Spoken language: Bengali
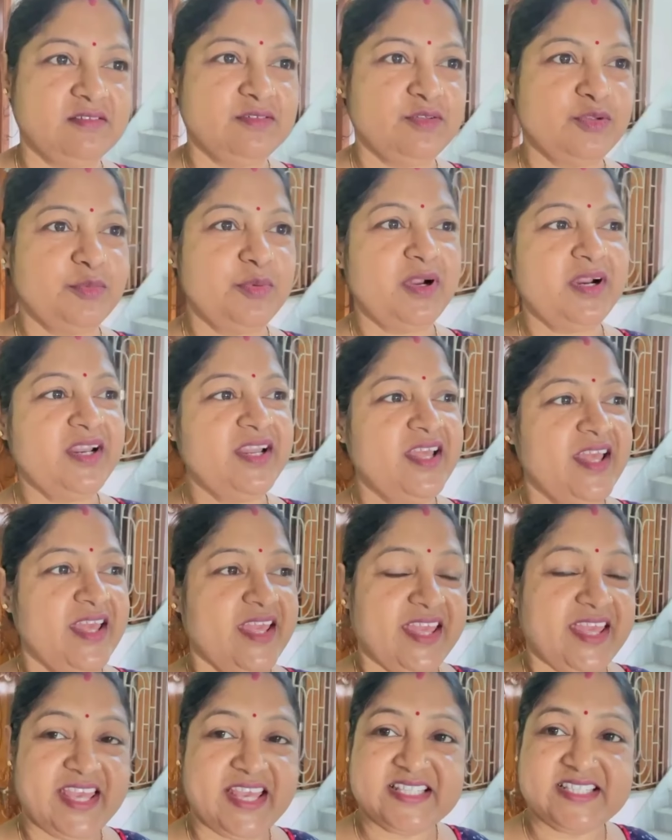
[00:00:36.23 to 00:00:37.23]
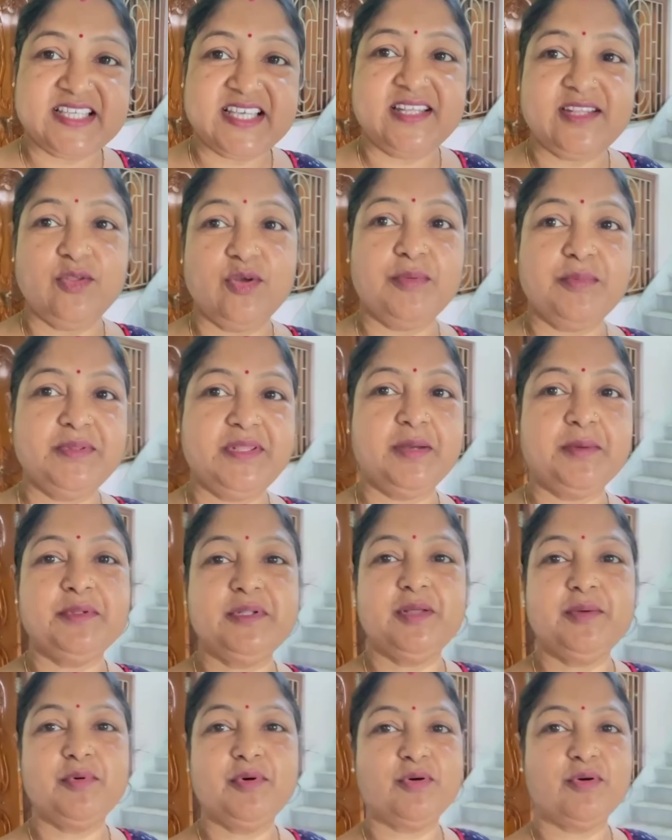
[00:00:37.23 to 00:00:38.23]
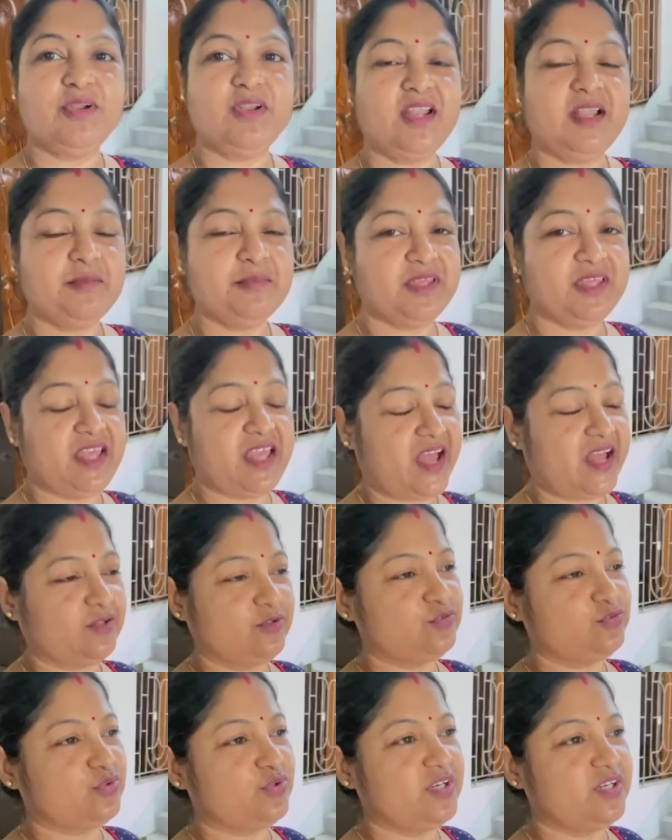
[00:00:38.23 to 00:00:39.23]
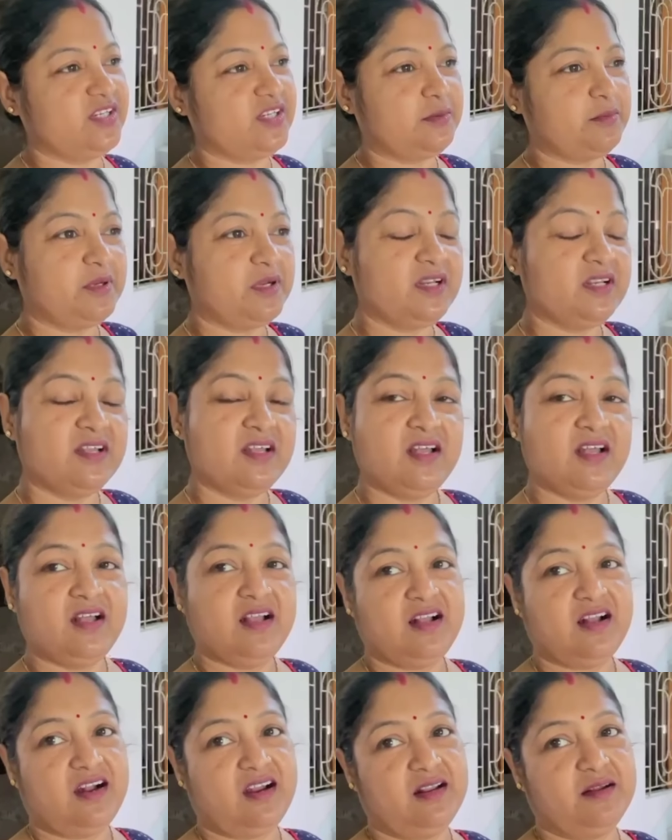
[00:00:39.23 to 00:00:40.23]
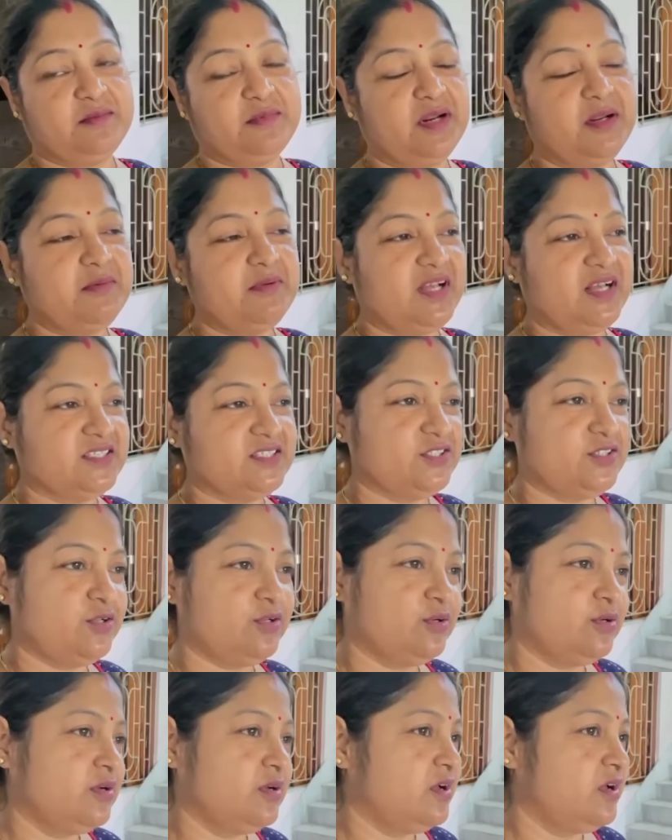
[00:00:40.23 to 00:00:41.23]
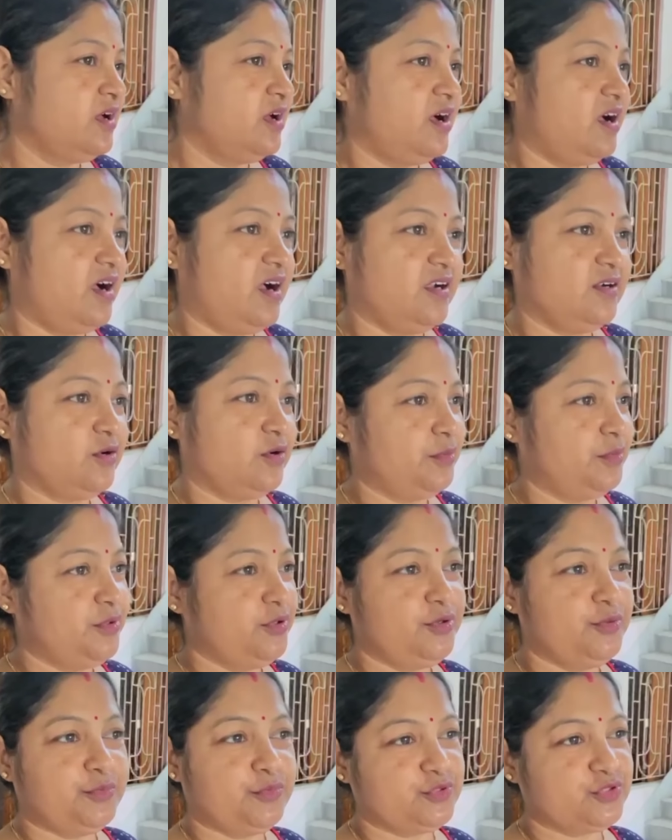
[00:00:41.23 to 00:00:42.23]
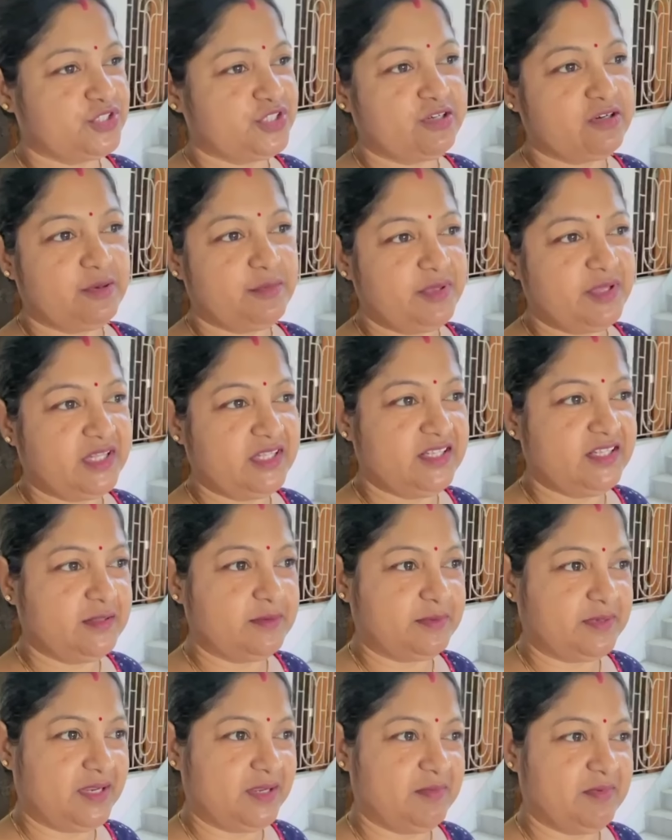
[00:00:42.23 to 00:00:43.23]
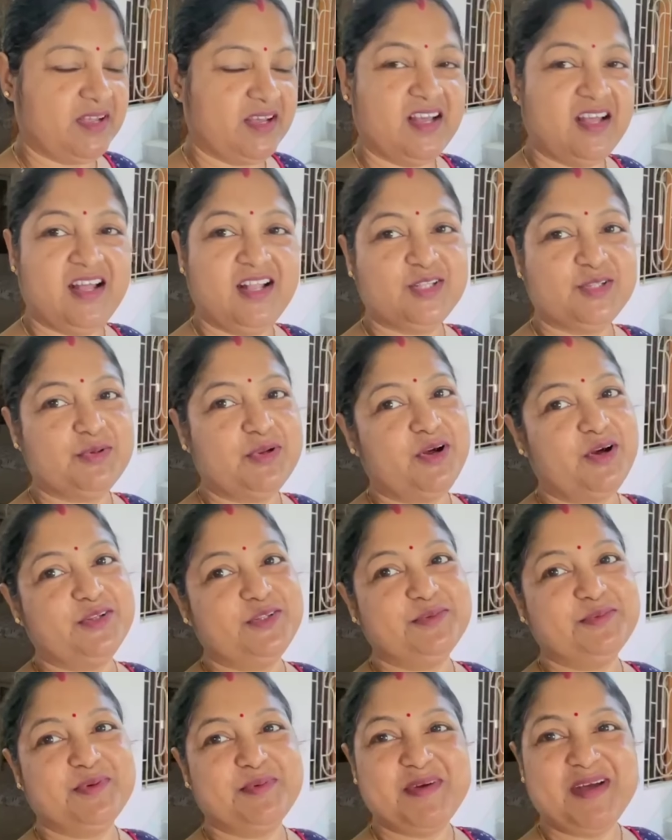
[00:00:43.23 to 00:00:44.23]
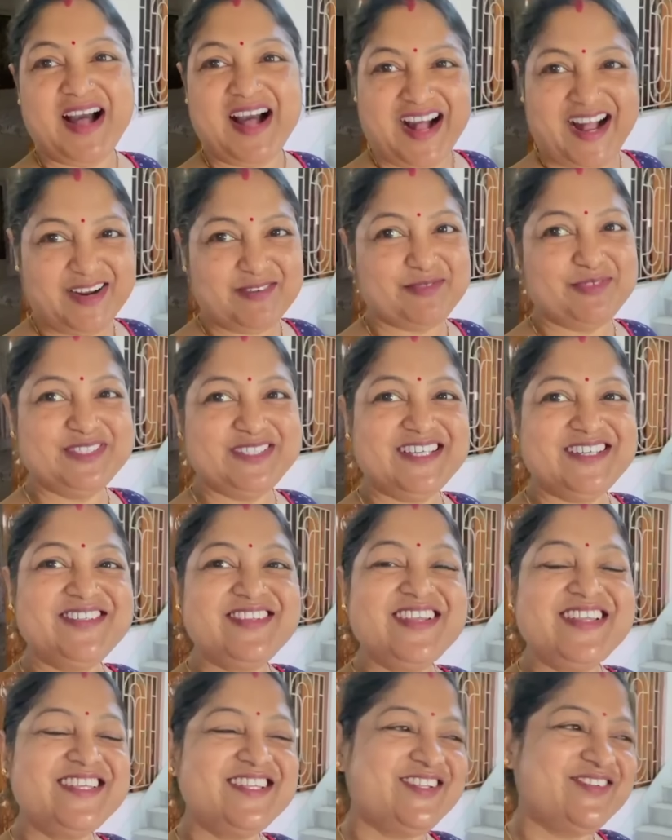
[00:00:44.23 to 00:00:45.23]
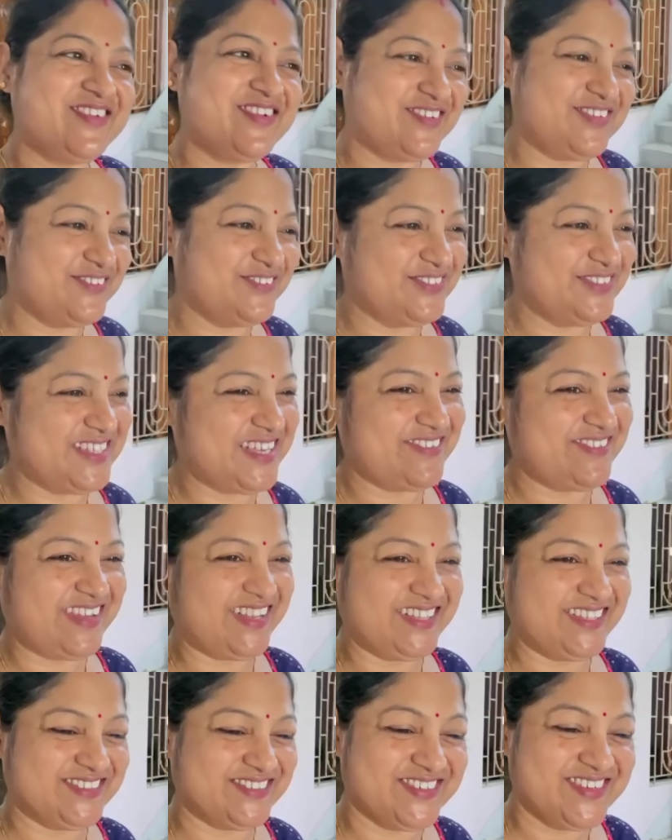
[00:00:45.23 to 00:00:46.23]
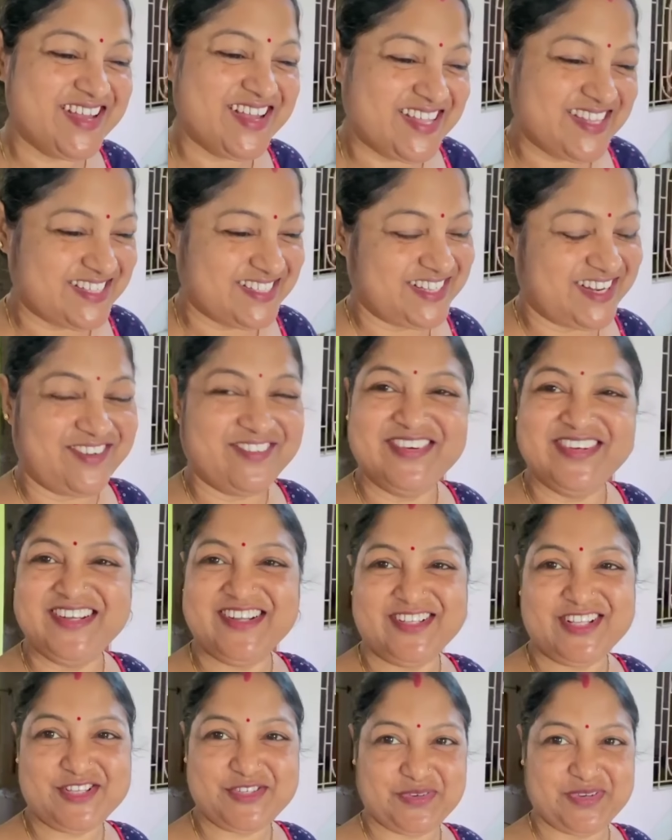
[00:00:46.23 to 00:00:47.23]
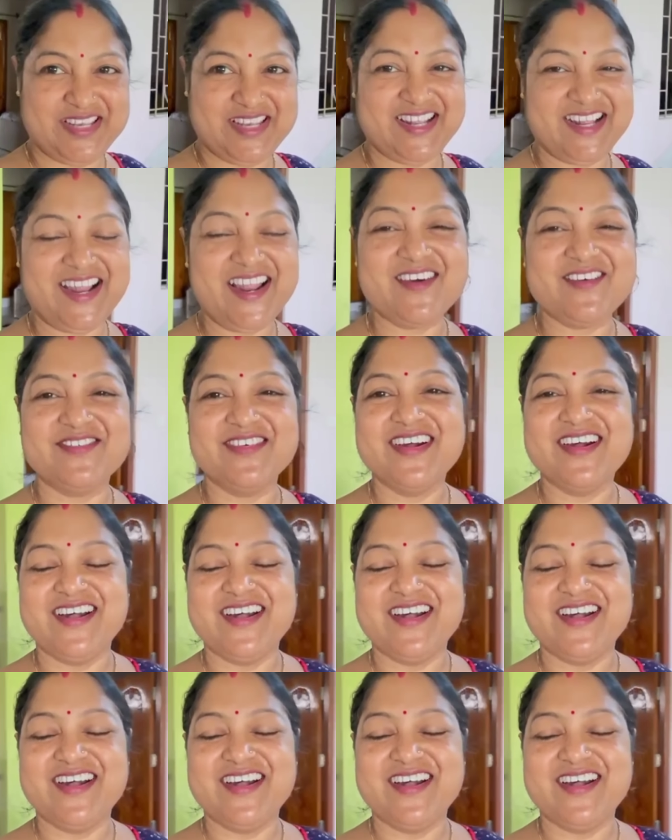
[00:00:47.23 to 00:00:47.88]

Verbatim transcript: তোমার এসে দেবো দেবো করলাম কি এত শরীরটা আমার খারাপ খারাপ লাগছিল আর কমিউনিটি পোস্টটাও আমি আর দিতে পারলাম না তোরা হয়তো বলবো আর বুঝেই তো নিয়েছি ওরা সব বুঝেই ফেলেছো যে শ্রাবণীর হাতে শরীর খারাপ